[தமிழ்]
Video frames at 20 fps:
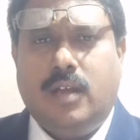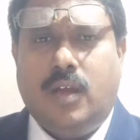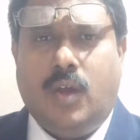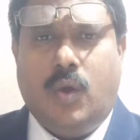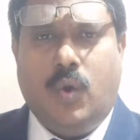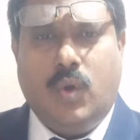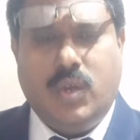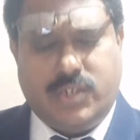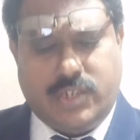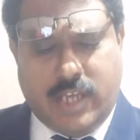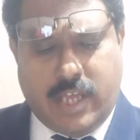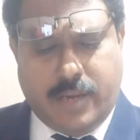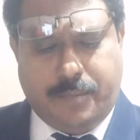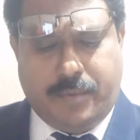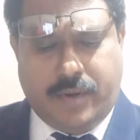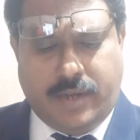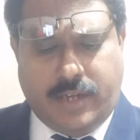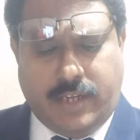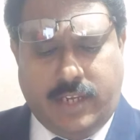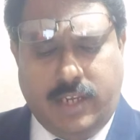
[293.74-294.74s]
அவங்க ஷேர்
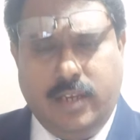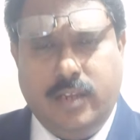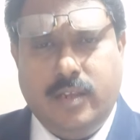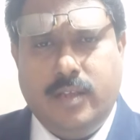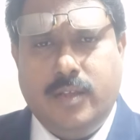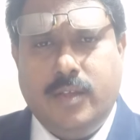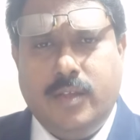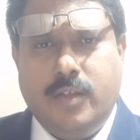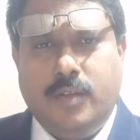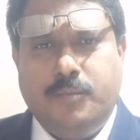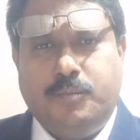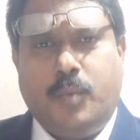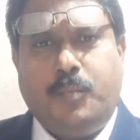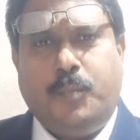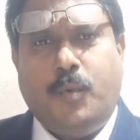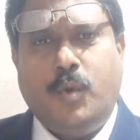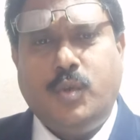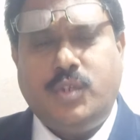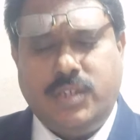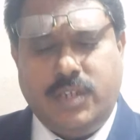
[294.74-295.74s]
பண்ணி
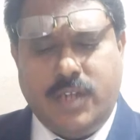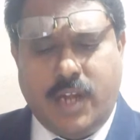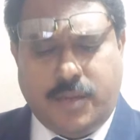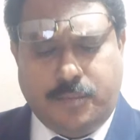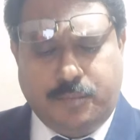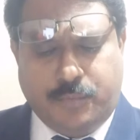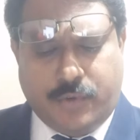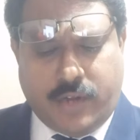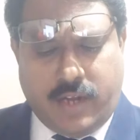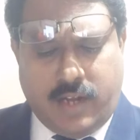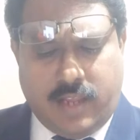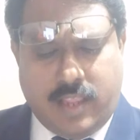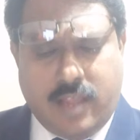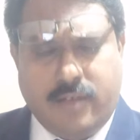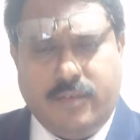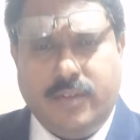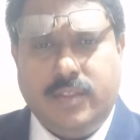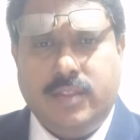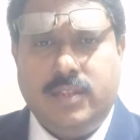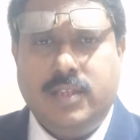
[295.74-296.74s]
ப்ரொபோஷனேட் முறையில்
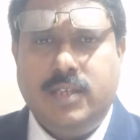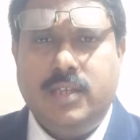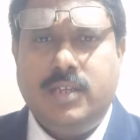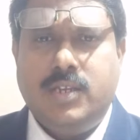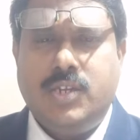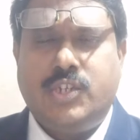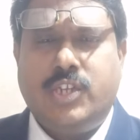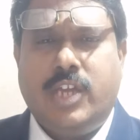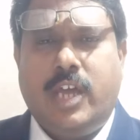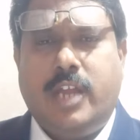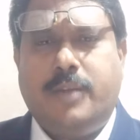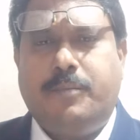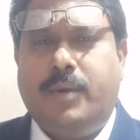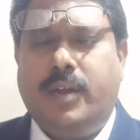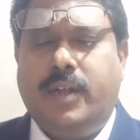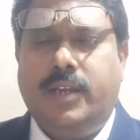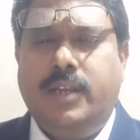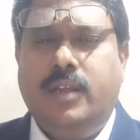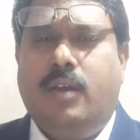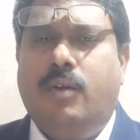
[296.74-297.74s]
தான் வந்து ஷேர்
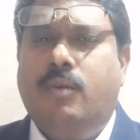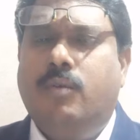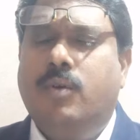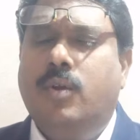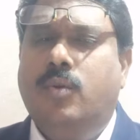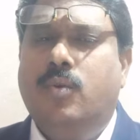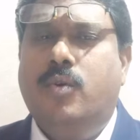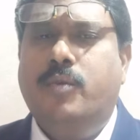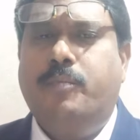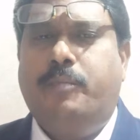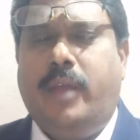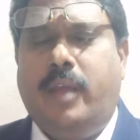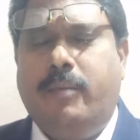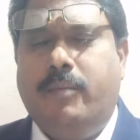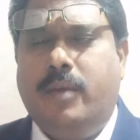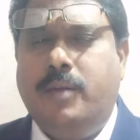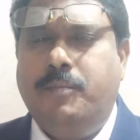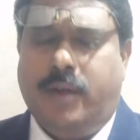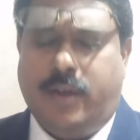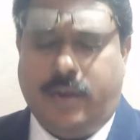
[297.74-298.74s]
பண்ணி அவங்க லோன்
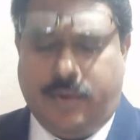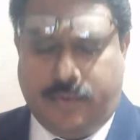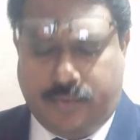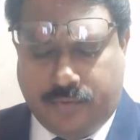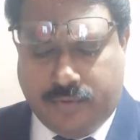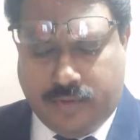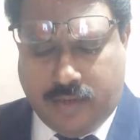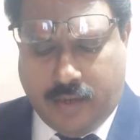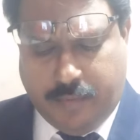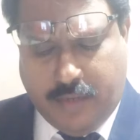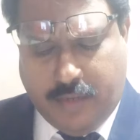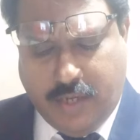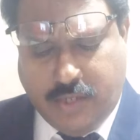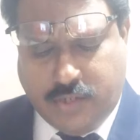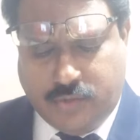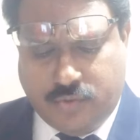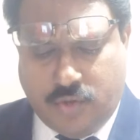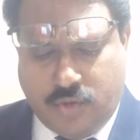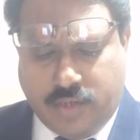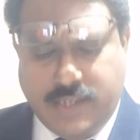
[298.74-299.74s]
பேமெண்ட் பண்ணணும் அப்படின்னு
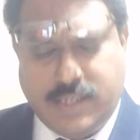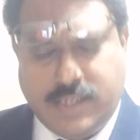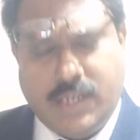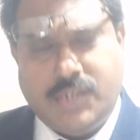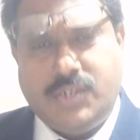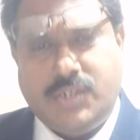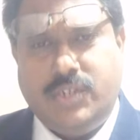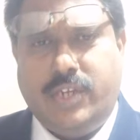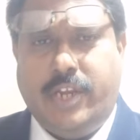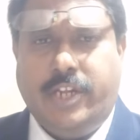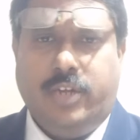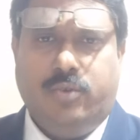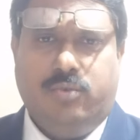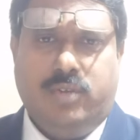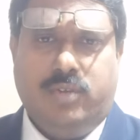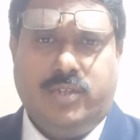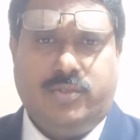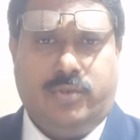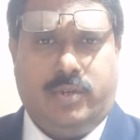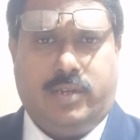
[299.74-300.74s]
சொல்லிட்டு செக்ஷன் எயிட்டி
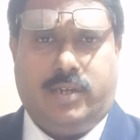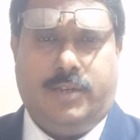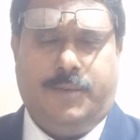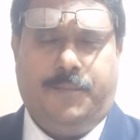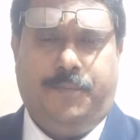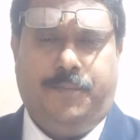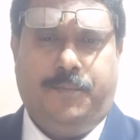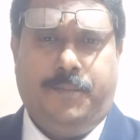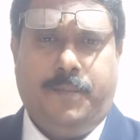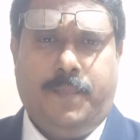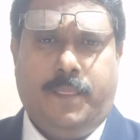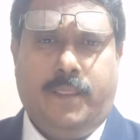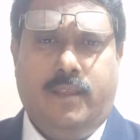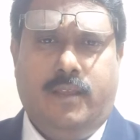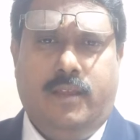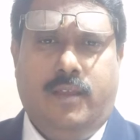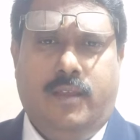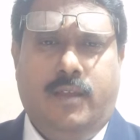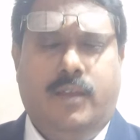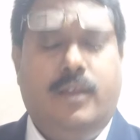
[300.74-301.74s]
டூவில் சொல்கிறாங்க
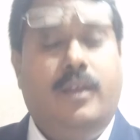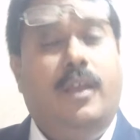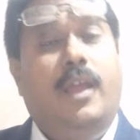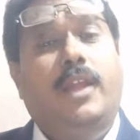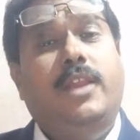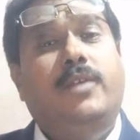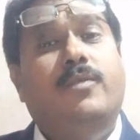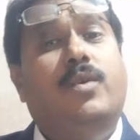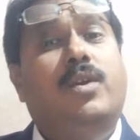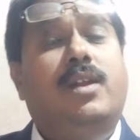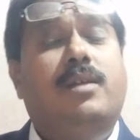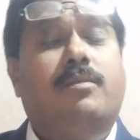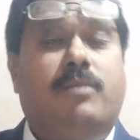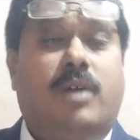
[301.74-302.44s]
எயிட்டி ஒனில்